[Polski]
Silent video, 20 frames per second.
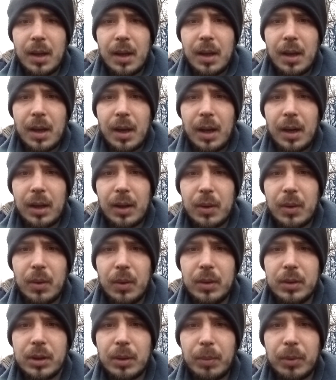Ale chuj,
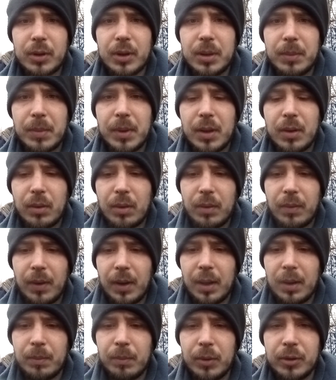zobaczymy kurwa.
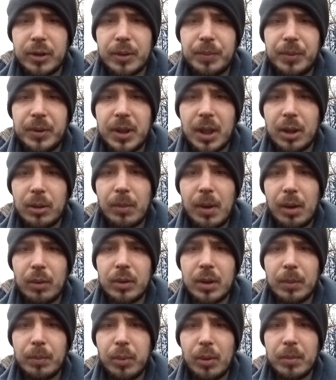Może przyjadą autem
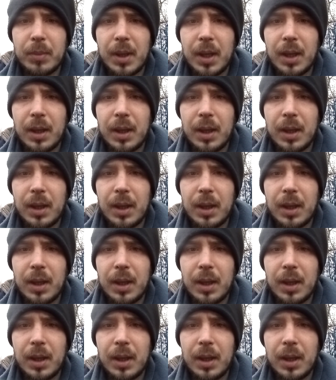po mnie.